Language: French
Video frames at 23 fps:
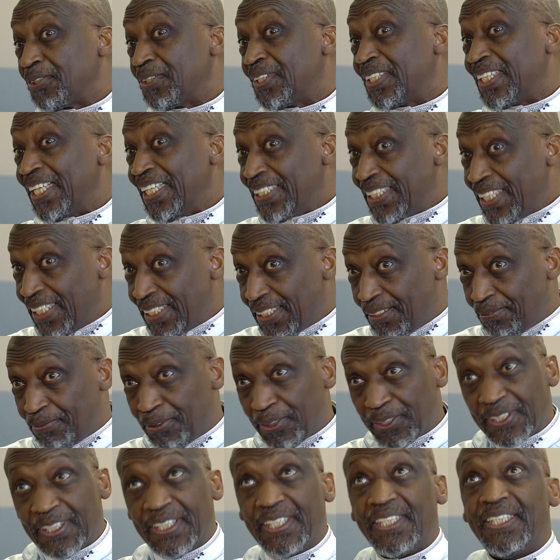de très très
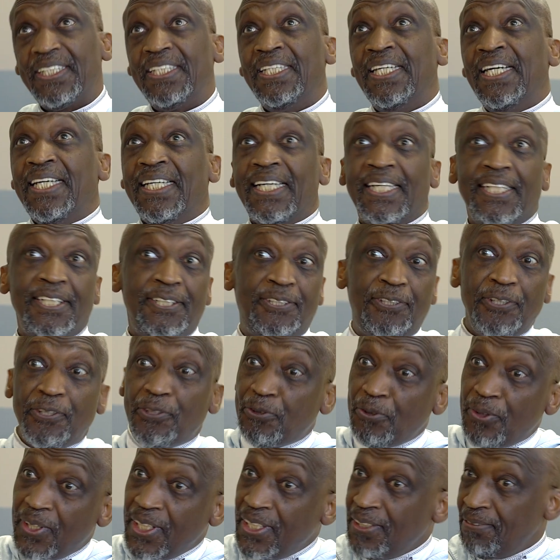important. Il y a des
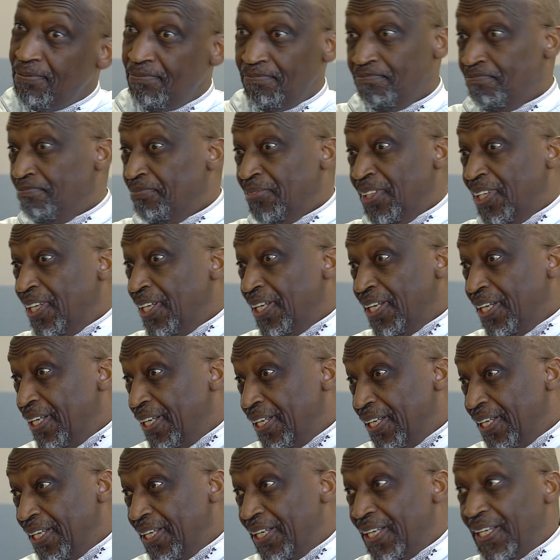surdoués,
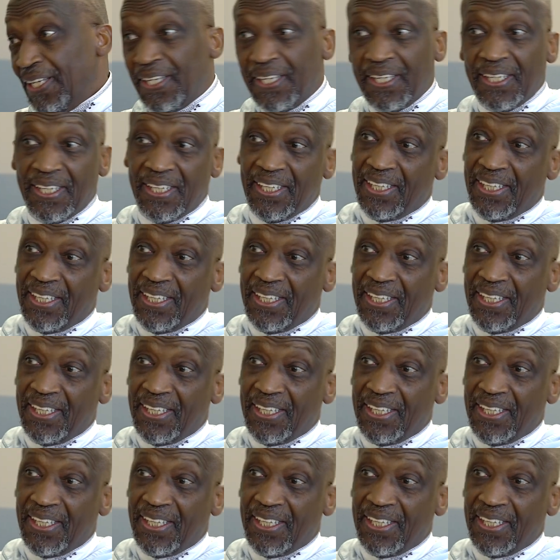euh,